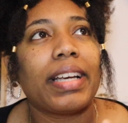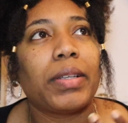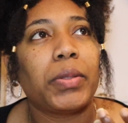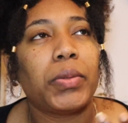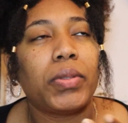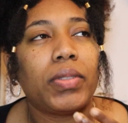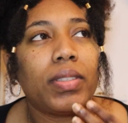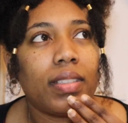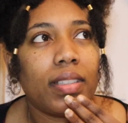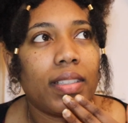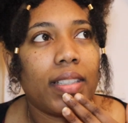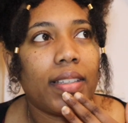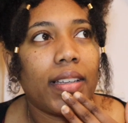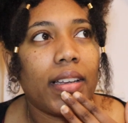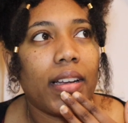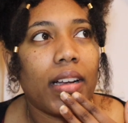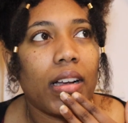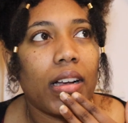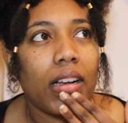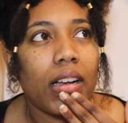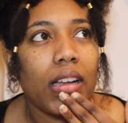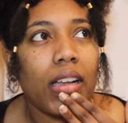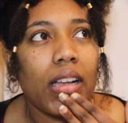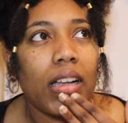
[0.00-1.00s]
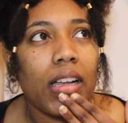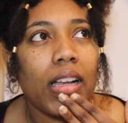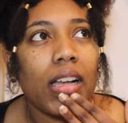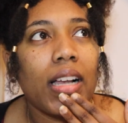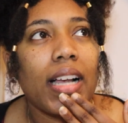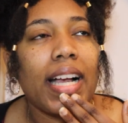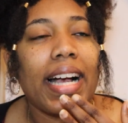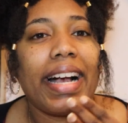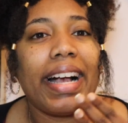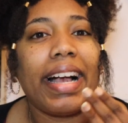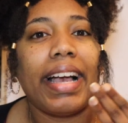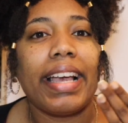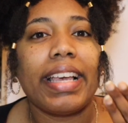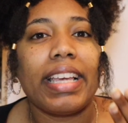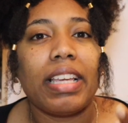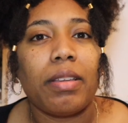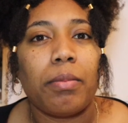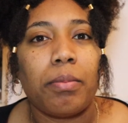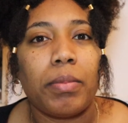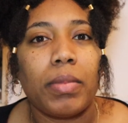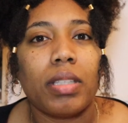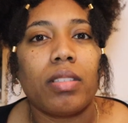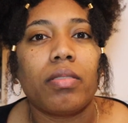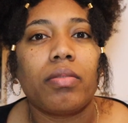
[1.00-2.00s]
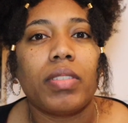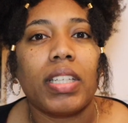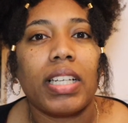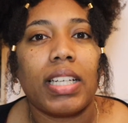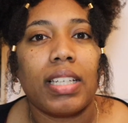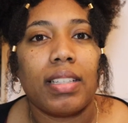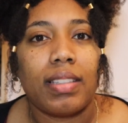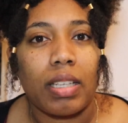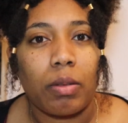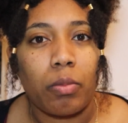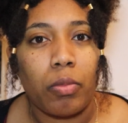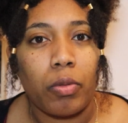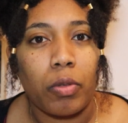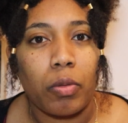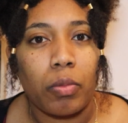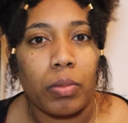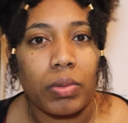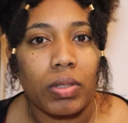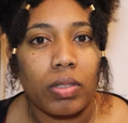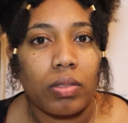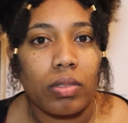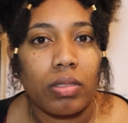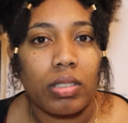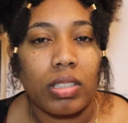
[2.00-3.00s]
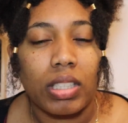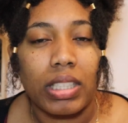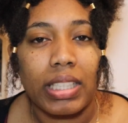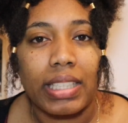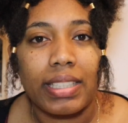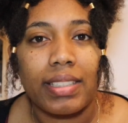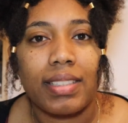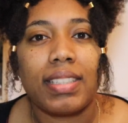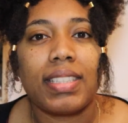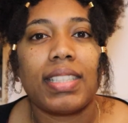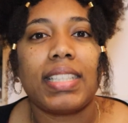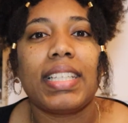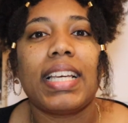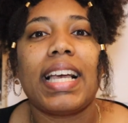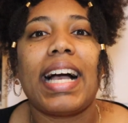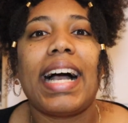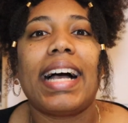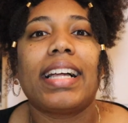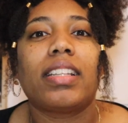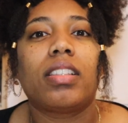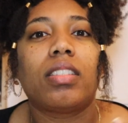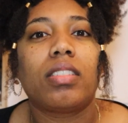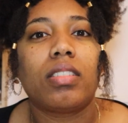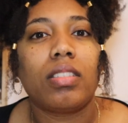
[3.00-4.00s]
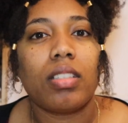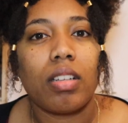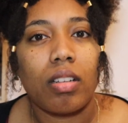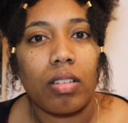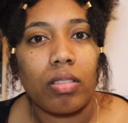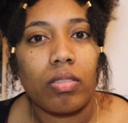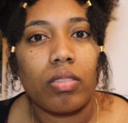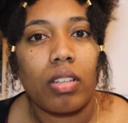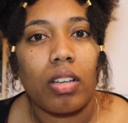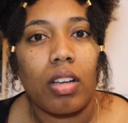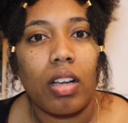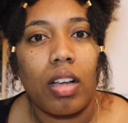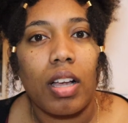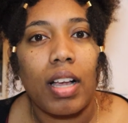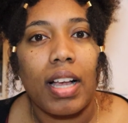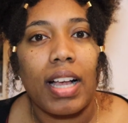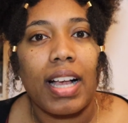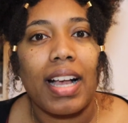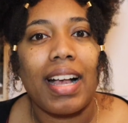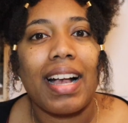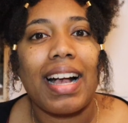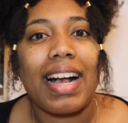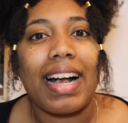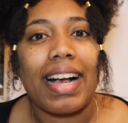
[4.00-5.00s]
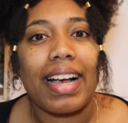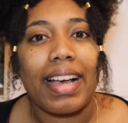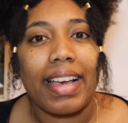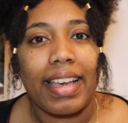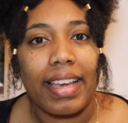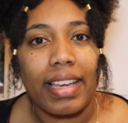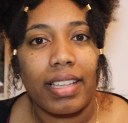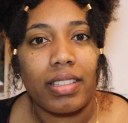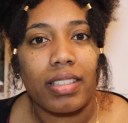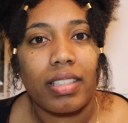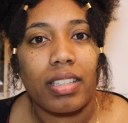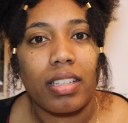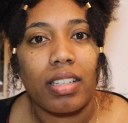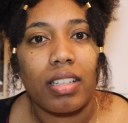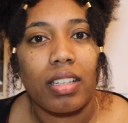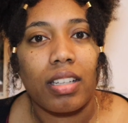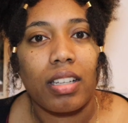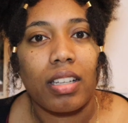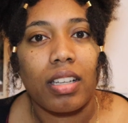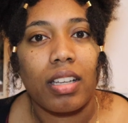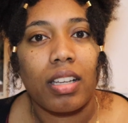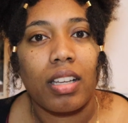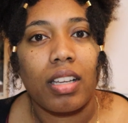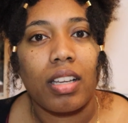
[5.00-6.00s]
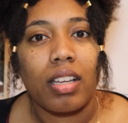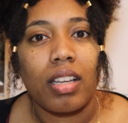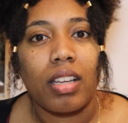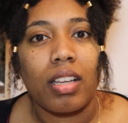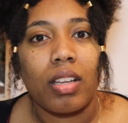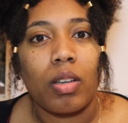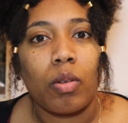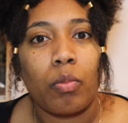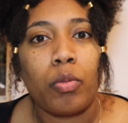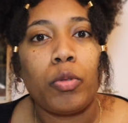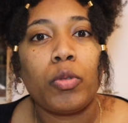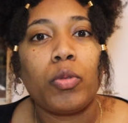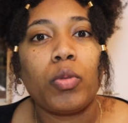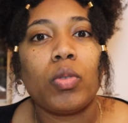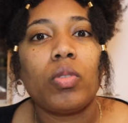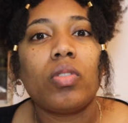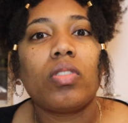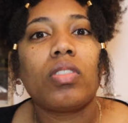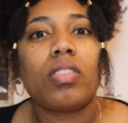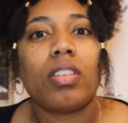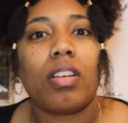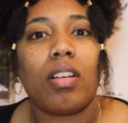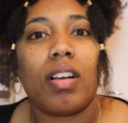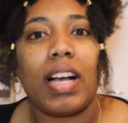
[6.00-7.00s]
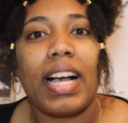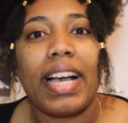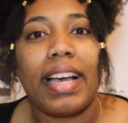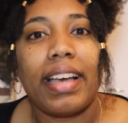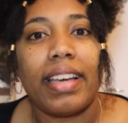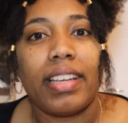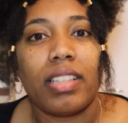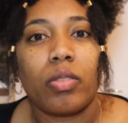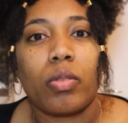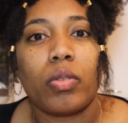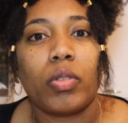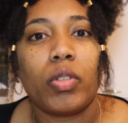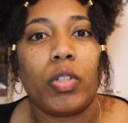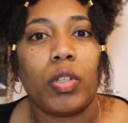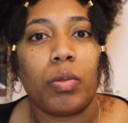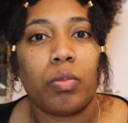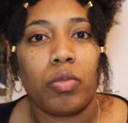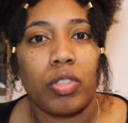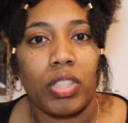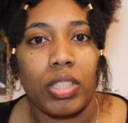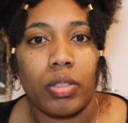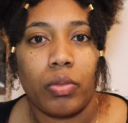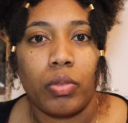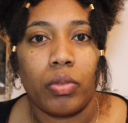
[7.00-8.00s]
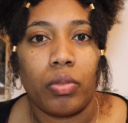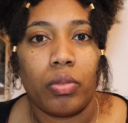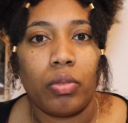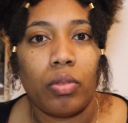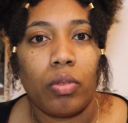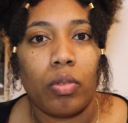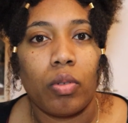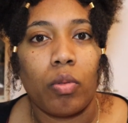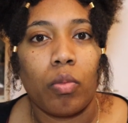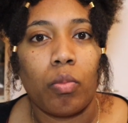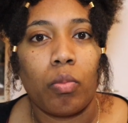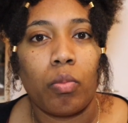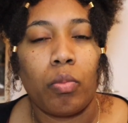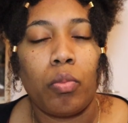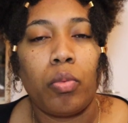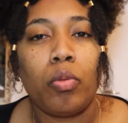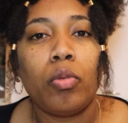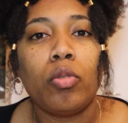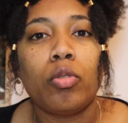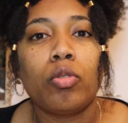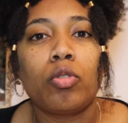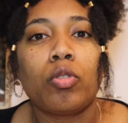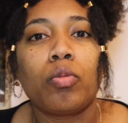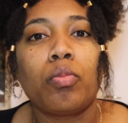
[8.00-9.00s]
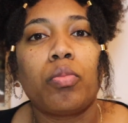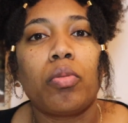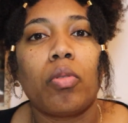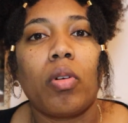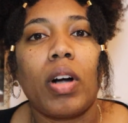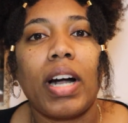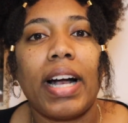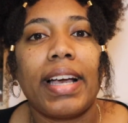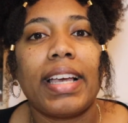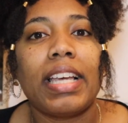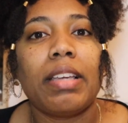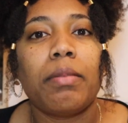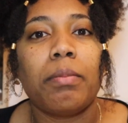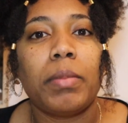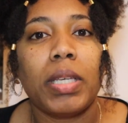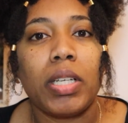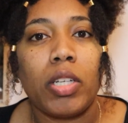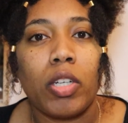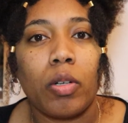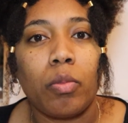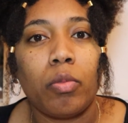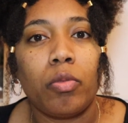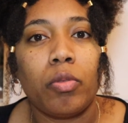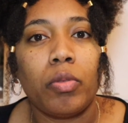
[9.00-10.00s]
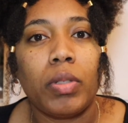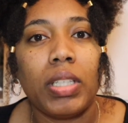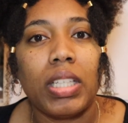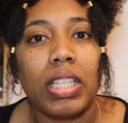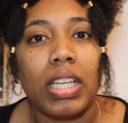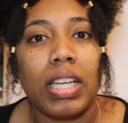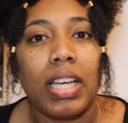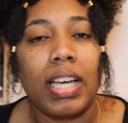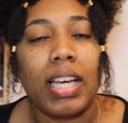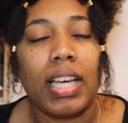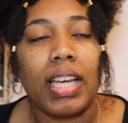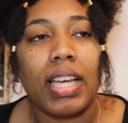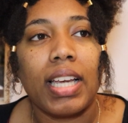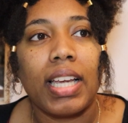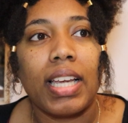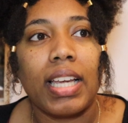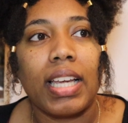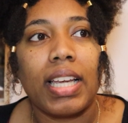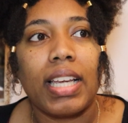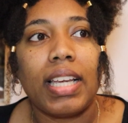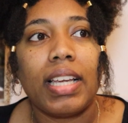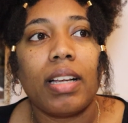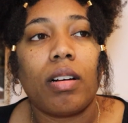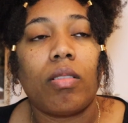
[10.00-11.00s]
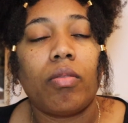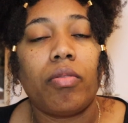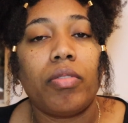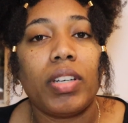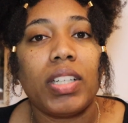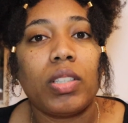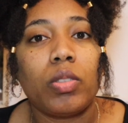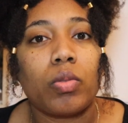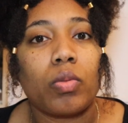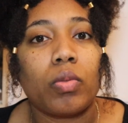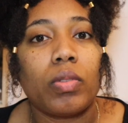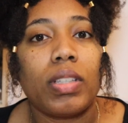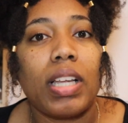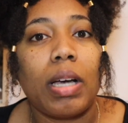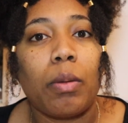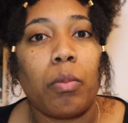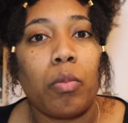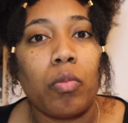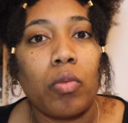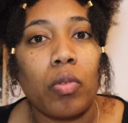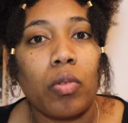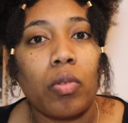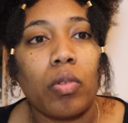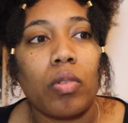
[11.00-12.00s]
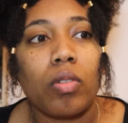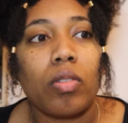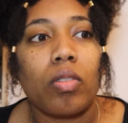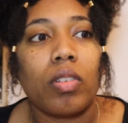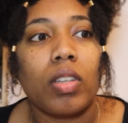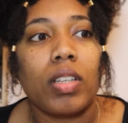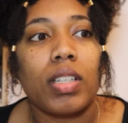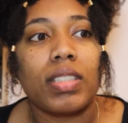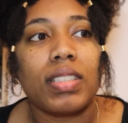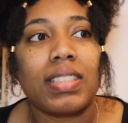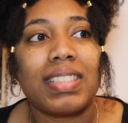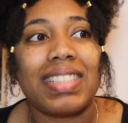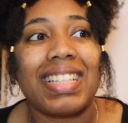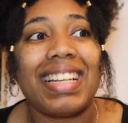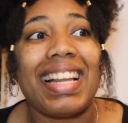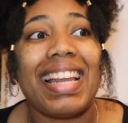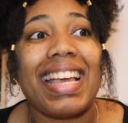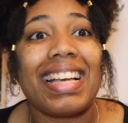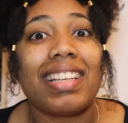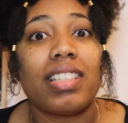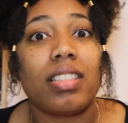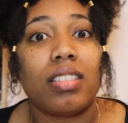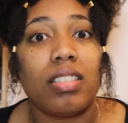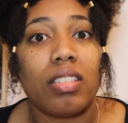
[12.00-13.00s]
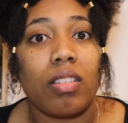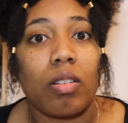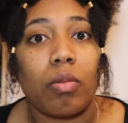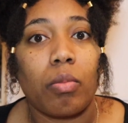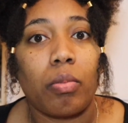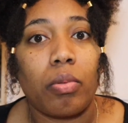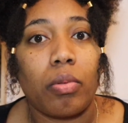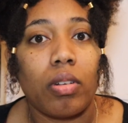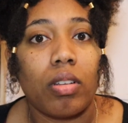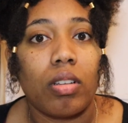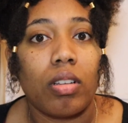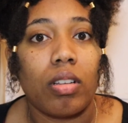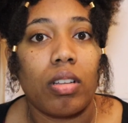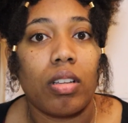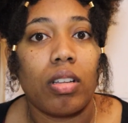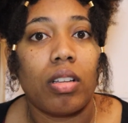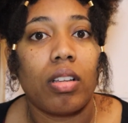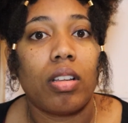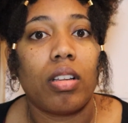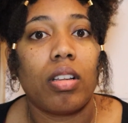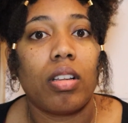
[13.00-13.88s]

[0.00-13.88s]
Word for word: réussir à aimer véritablement C'est attendre, à être. Plus tu tends à être comme Jésus, plus tu pourras aimer comme lui. Et en fait, son amour, c'est l'exemple